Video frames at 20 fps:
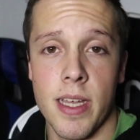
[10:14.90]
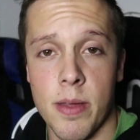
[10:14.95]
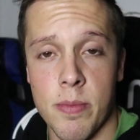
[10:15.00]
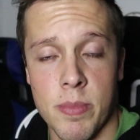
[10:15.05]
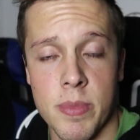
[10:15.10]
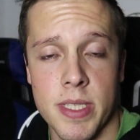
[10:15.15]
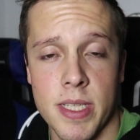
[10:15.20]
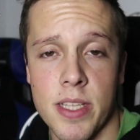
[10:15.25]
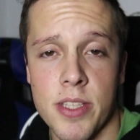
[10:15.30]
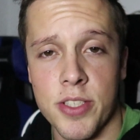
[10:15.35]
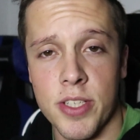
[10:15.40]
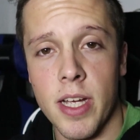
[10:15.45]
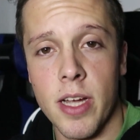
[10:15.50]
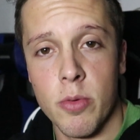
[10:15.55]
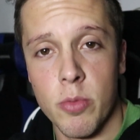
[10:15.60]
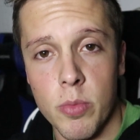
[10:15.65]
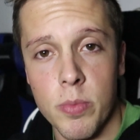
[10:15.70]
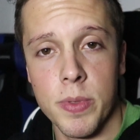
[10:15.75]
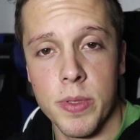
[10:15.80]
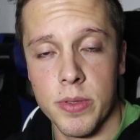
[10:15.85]
Ah, mas há de chegar
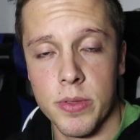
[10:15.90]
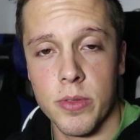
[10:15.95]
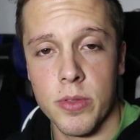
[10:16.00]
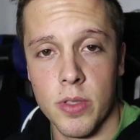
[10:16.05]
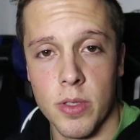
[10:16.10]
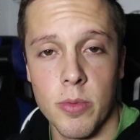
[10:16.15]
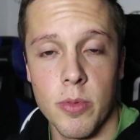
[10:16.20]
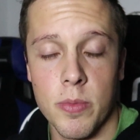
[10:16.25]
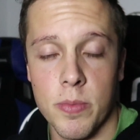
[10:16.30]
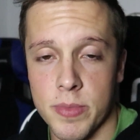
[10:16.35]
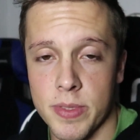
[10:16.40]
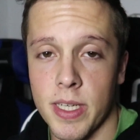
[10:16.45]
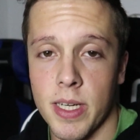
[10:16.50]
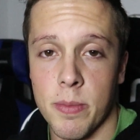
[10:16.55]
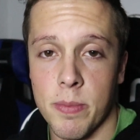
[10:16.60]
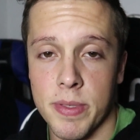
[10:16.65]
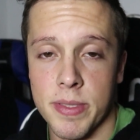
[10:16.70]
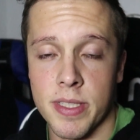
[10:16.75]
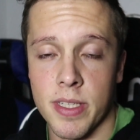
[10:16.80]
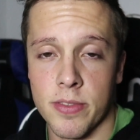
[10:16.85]
o um momento que eu vou começar
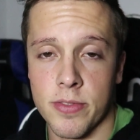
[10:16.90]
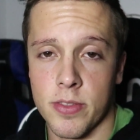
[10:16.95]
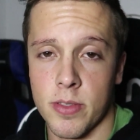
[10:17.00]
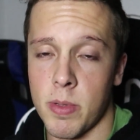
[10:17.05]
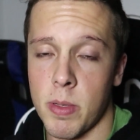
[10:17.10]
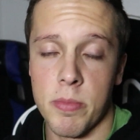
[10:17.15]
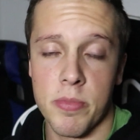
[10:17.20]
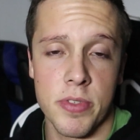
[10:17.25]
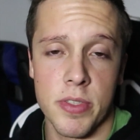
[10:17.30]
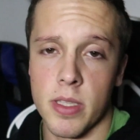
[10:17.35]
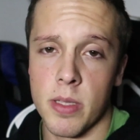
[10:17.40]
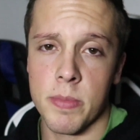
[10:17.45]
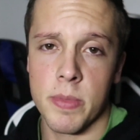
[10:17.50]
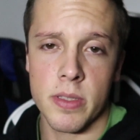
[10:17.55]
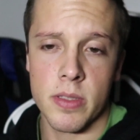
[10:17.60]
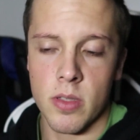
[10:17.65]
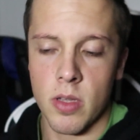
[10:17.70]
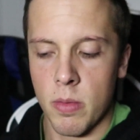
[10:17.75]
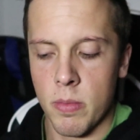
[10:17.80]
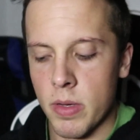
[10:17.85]
a passar fome, é
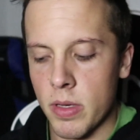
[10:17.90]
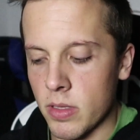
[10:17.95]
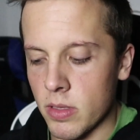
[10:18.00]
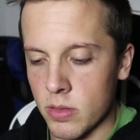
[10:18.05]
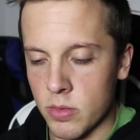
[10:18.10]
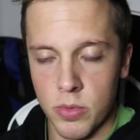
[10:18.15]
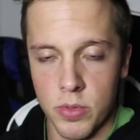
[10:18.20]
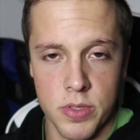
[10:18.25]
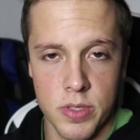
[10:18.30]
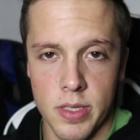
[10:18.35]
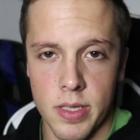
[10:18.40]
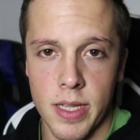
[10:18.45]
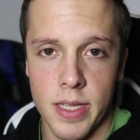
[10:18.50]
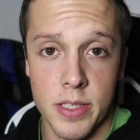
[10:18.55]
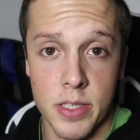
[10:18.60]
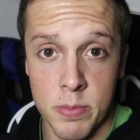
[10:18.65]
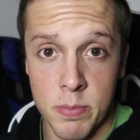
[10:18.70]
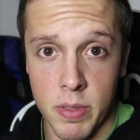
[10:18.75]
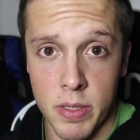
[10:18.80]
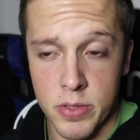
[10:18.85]
perfeitamente normal, todos os
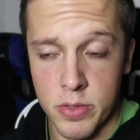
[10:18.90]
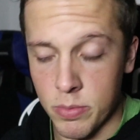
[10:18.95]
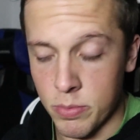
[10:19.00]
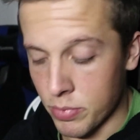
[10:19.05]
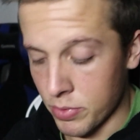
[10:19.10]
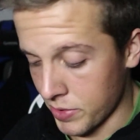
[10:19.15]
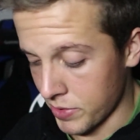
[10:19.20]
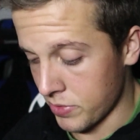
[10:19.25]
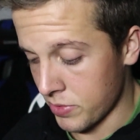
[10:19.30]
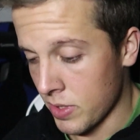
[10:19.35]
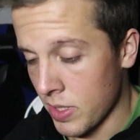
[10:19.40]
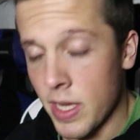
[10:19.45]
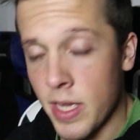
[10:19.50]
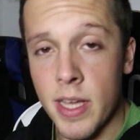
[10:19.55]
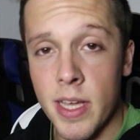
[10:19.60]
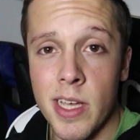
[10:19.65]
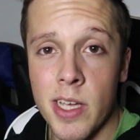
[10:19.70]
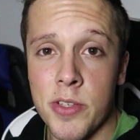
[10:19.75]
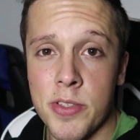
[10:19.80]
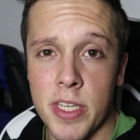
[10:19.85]
atletas passam por isso.
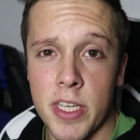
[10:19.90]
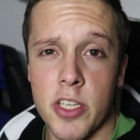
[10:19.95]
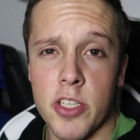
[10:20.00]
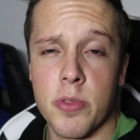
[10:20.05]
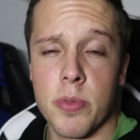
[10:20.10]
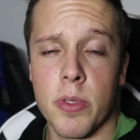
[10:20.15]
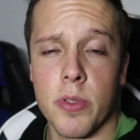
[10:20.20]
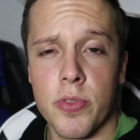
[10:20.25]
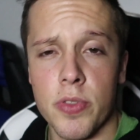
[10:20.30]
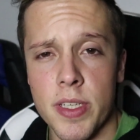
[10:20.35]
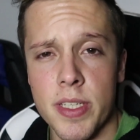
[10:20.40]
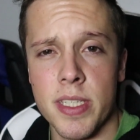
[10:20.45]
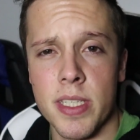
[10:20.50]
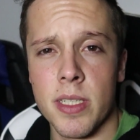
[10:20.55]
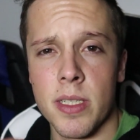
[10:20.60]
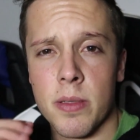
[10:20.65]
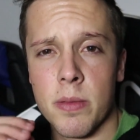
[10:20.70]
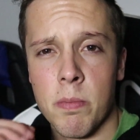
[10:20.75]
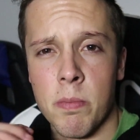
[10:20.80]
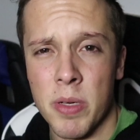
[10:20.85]
Eu sei que este vídeo foi
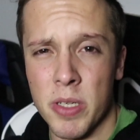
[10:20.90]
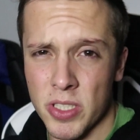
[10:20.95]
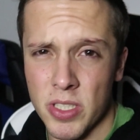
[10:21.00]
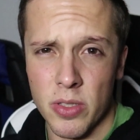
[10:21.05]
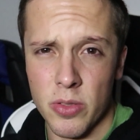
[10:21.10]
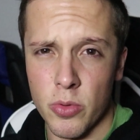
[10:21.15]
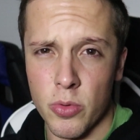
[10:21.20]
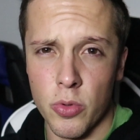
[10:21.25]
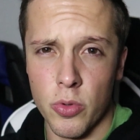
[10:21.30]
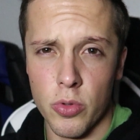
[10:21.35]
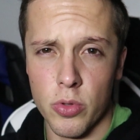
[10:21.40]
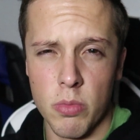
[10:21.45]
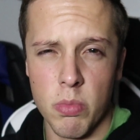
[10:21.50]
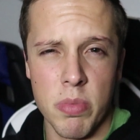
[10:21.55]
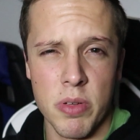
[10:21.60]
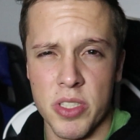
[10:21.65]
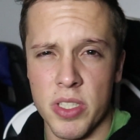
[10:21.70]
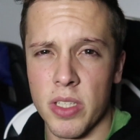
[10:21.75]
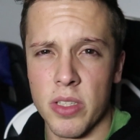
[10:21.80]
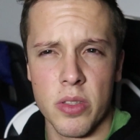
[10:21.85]
assim, bastante curto,
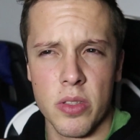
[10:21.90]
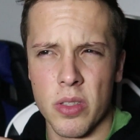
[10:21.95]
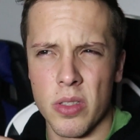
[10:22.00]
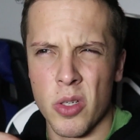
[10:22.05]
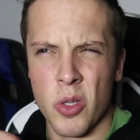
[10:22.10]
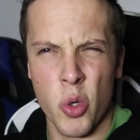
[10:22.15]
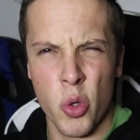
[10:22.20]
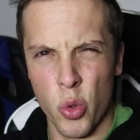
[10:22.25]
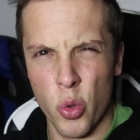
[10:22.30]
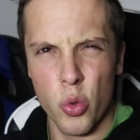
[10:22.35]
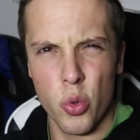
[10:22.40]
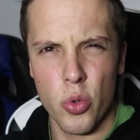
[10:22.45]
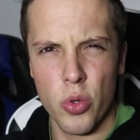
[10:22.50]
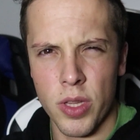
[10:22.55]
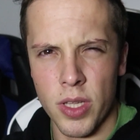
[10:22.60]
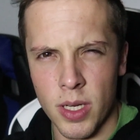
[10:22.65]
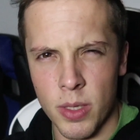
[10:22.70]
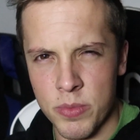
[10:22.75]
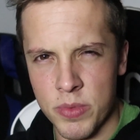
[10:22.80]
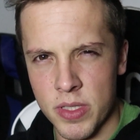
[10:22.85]
bastante cru,
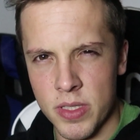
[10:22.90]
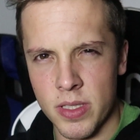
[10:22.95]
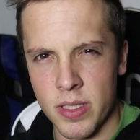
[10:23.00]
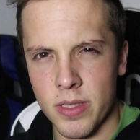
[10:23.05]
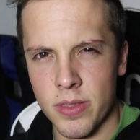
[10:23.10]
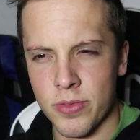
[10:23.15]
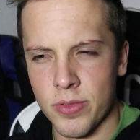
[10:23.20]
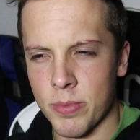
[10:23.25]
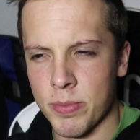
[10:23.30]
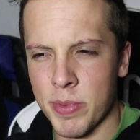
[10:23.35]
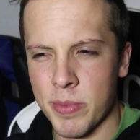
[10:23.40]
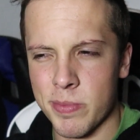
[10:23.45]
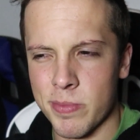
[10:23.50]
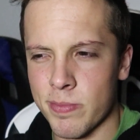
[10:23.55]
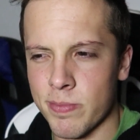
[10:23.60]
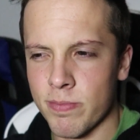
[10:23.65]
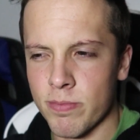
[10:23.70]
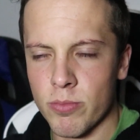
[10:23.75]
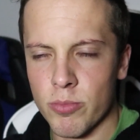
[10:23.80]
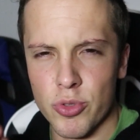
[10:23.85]
digamos assim, foi
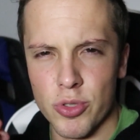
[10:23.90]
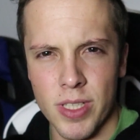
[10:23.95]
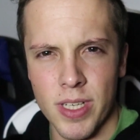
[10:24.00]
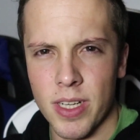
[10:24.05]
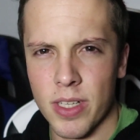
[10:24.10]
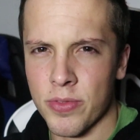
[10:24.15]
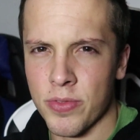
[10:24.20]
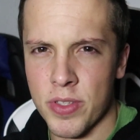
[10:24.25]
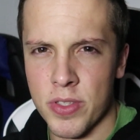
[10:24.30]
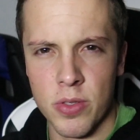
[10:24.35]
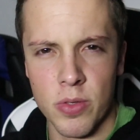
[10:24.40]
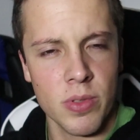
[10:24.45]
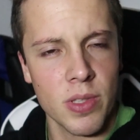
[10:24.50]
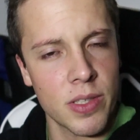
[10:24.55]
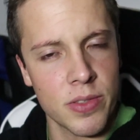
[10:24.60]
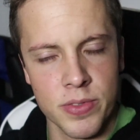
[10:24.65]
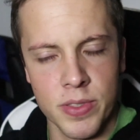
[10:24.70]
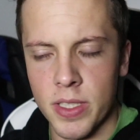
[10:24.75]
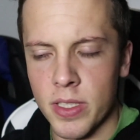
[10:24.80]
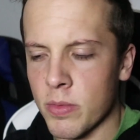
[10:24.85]
mesmo mostrar a refeição que
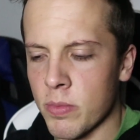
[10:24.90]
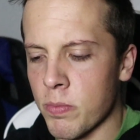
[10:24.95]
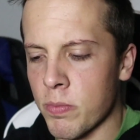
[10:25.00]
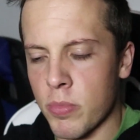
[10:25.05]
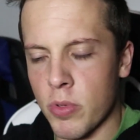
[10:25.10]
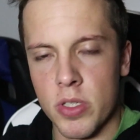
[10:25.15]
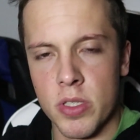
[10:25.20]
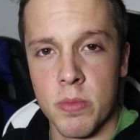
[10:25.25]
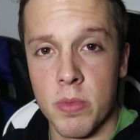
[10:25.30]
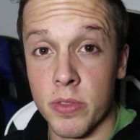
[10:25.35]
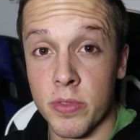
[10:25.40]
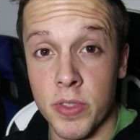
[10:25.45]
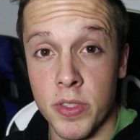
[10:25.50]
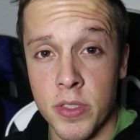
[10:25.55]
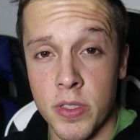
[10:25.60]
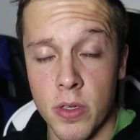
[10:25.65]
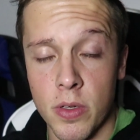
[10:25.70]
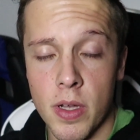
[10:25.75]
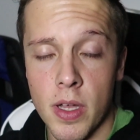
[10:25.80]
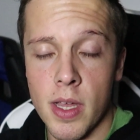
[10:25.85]
está feita, próxima
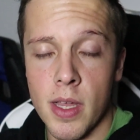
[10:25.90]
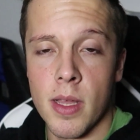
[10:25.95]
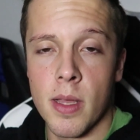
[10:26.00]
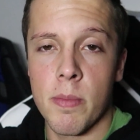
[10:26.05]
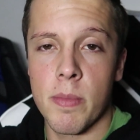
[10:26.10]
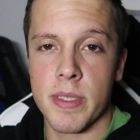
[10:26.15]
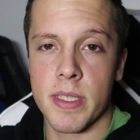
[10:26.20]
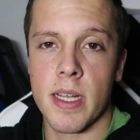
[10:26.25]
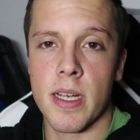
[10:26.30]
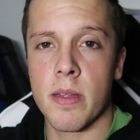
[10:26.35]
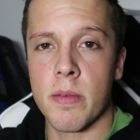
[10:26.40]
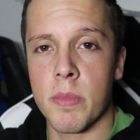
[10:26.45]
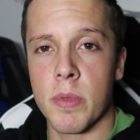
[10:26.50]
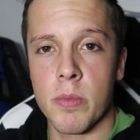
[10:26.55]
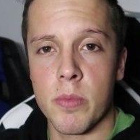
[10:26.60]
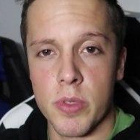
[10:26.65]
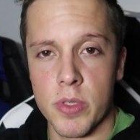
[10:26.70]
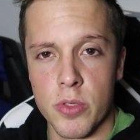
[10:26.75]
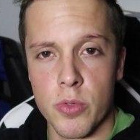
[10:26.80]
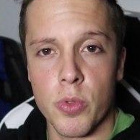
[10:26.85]
refeição, mas era
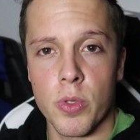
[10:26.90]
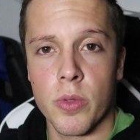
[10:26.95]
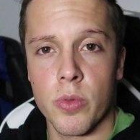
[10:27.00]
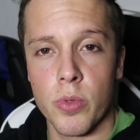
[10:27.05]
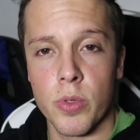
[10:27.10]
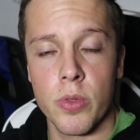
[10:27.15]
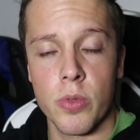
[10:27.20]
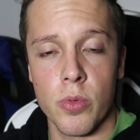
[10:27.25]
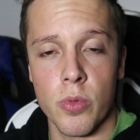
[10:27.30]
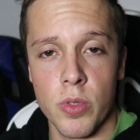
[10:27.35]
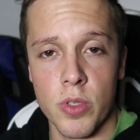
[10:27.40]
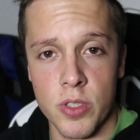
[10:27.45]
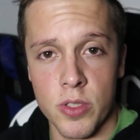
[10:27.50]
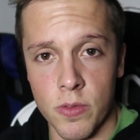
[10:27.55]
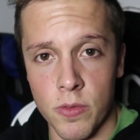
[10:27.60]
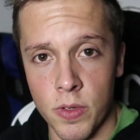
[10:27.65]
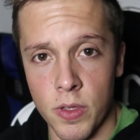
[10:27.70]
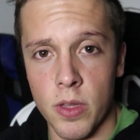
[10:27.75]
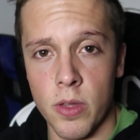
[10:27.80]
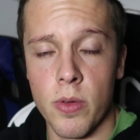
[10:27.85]
mesmo esse o intuito
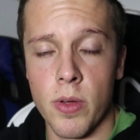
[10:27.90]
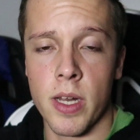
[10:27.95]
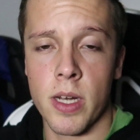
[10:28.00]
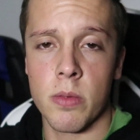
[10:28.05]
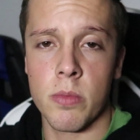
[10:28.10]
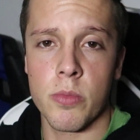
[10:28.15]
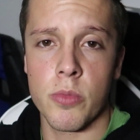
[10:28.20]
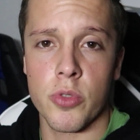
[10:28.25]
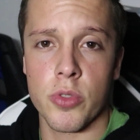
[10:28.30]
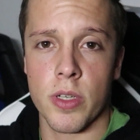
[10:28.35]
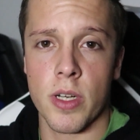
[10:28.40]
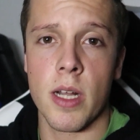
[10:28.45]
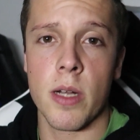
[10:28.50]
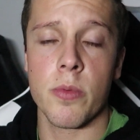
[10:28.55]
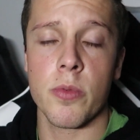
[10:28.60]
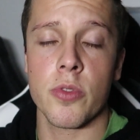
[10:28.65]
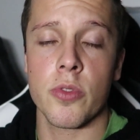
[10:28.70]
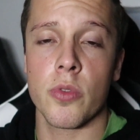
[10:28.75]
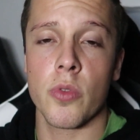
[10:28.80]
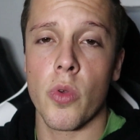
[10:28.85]
deste vídeo, era
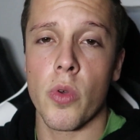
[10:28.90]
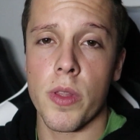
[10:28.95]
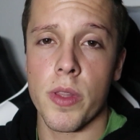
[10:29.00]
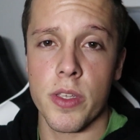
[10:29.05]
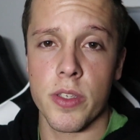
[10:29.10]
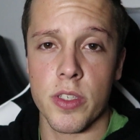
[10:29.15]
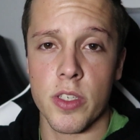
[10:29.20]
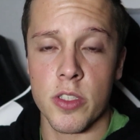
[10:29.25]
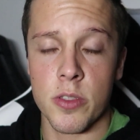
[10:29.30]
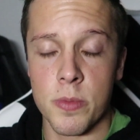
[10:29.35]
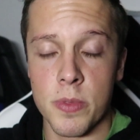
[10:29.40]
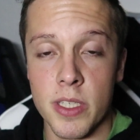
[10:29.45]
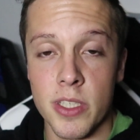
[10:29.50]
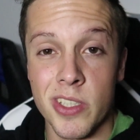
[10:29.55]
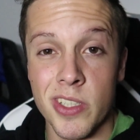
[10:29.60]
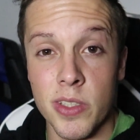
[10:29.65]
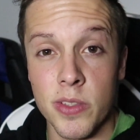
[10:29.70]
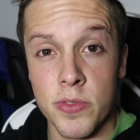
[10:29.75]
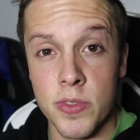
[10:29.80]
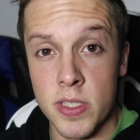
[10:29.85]
mostrar-vos todas as minhas
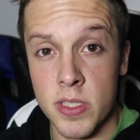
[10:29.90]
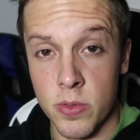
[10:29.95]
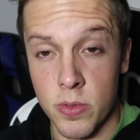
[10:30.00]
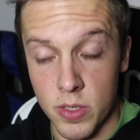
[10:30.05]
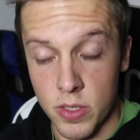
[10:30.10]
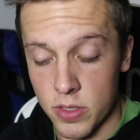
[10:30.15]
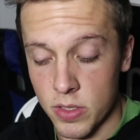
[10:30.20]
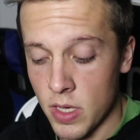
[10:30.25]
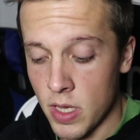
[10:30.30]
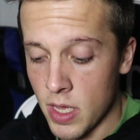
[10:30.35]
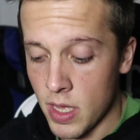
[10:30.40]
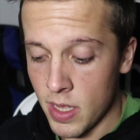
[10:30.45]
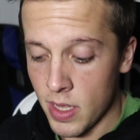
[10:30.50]
refeições.